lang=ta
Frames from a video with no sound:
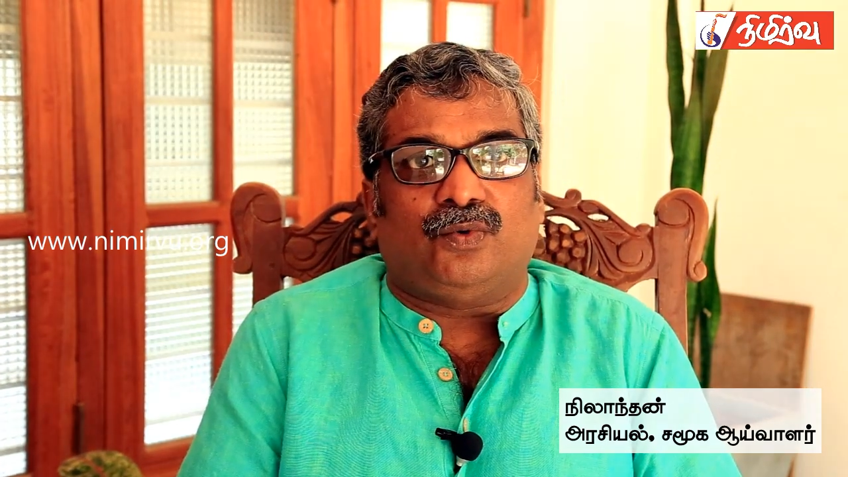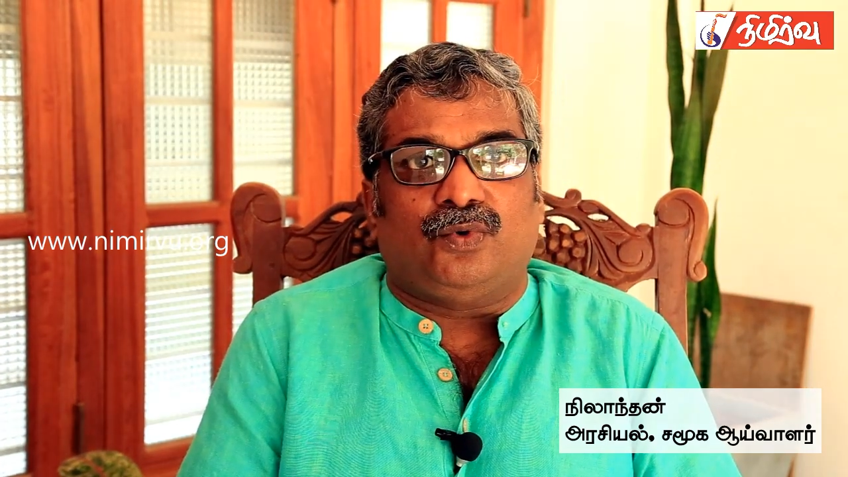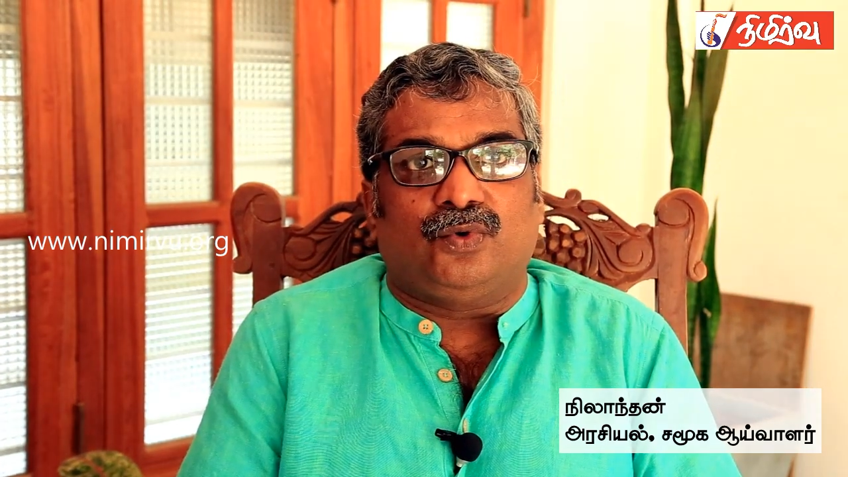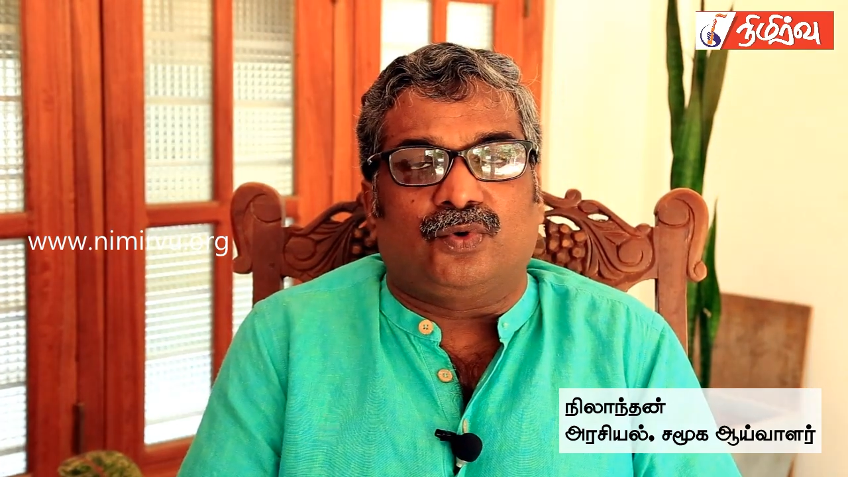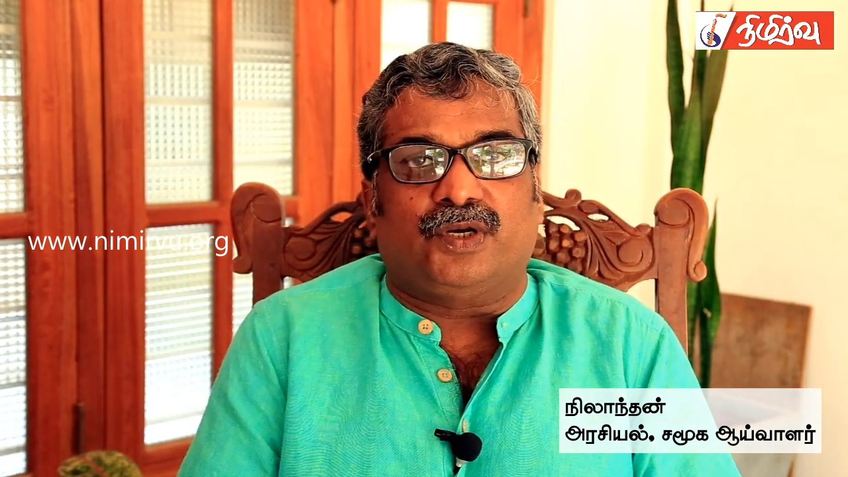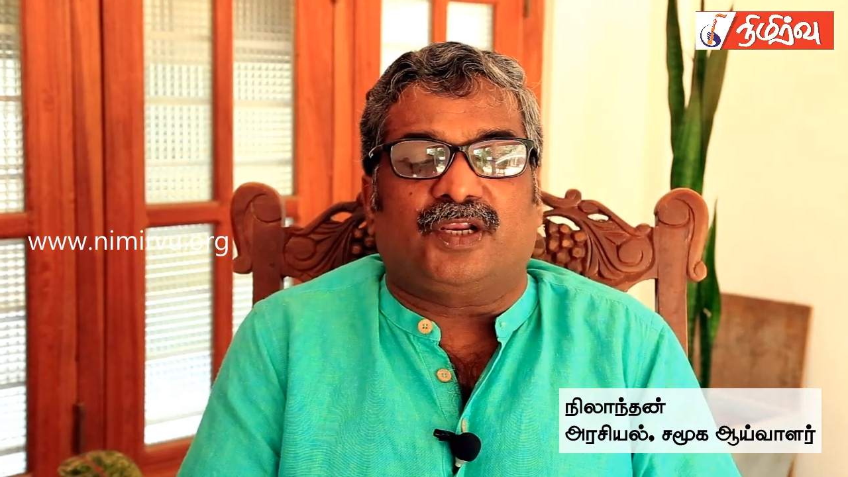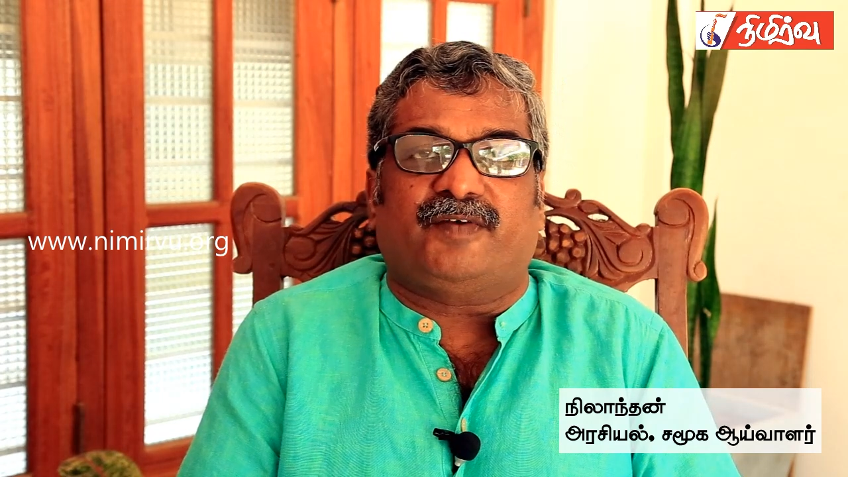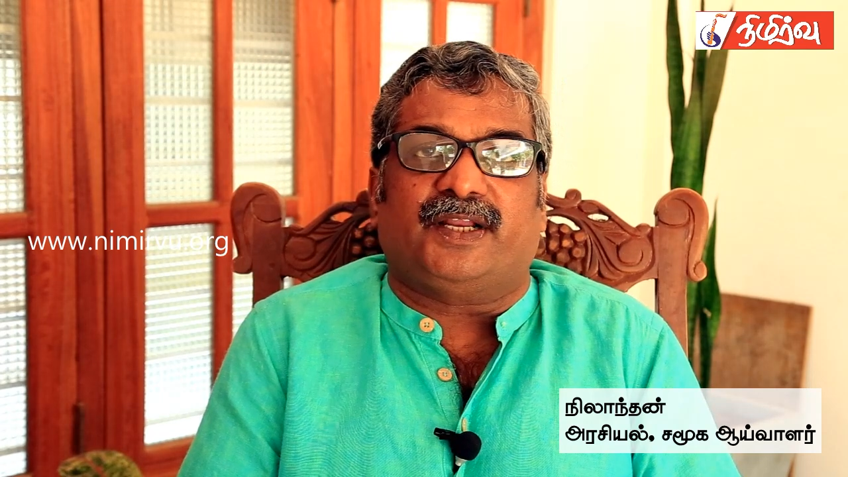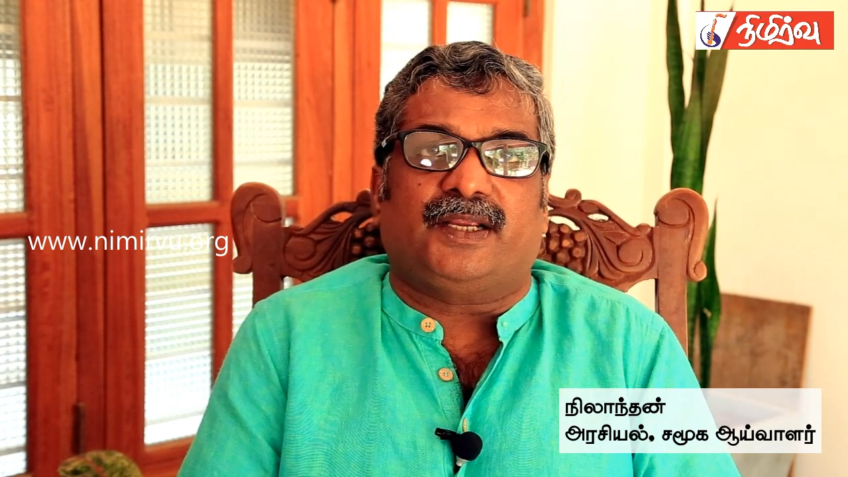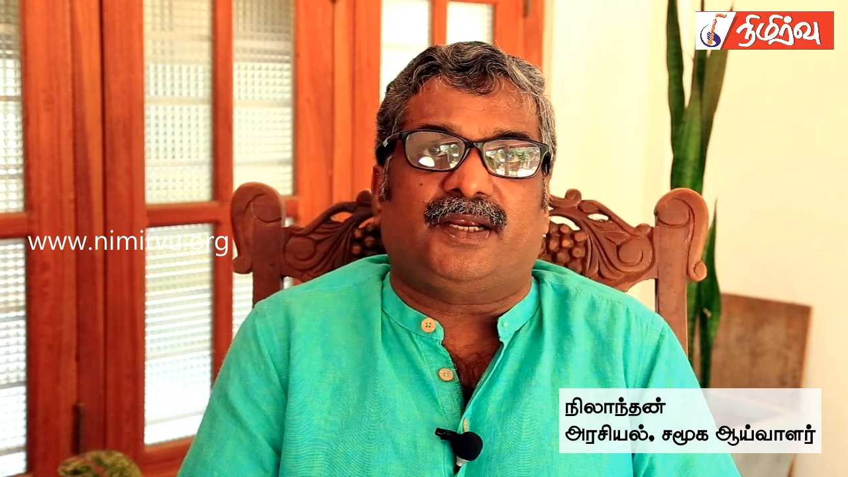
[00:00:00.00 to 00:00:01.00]
உள்ளூர்
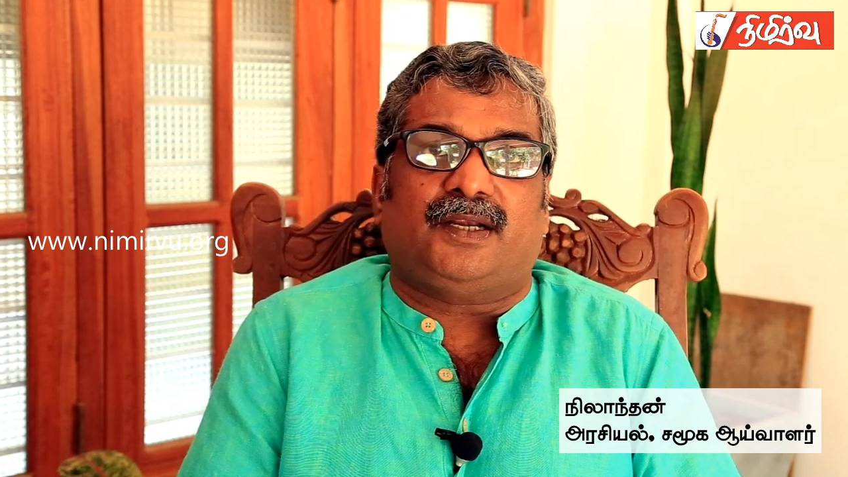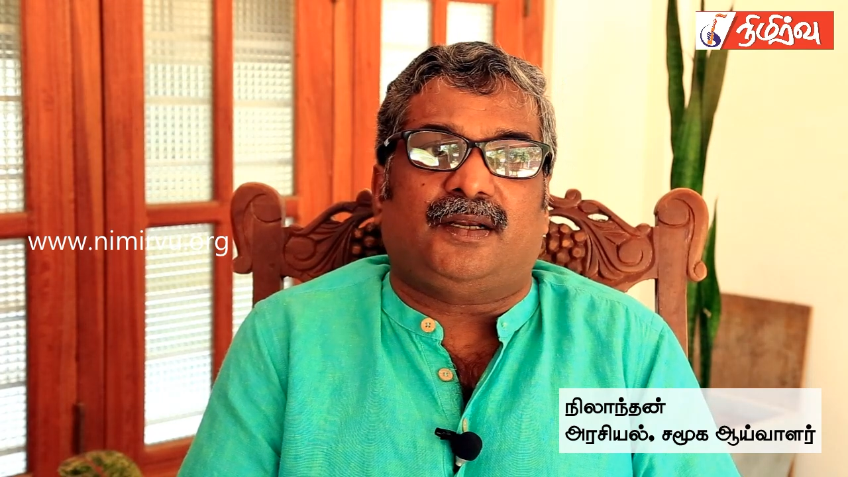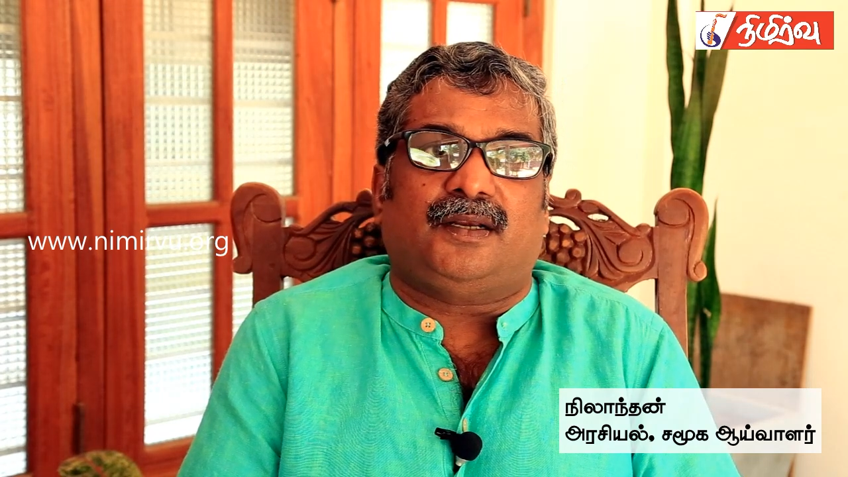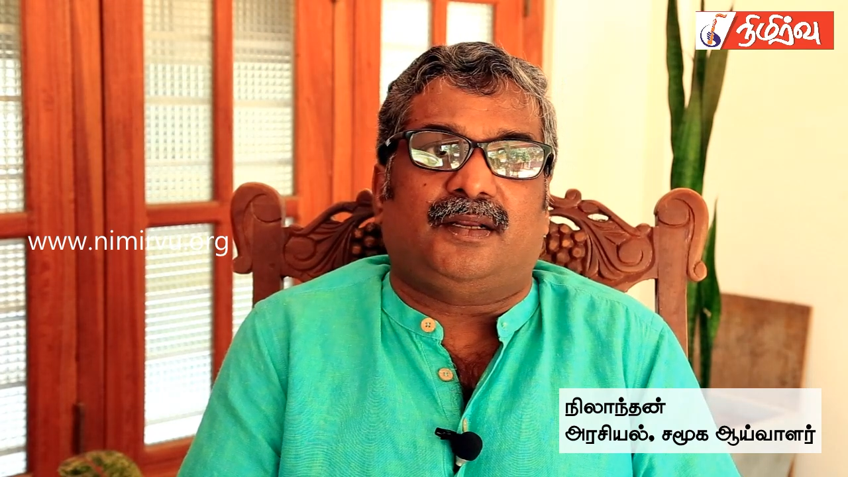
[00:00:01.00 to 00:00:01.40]
நிறுவனங்கள்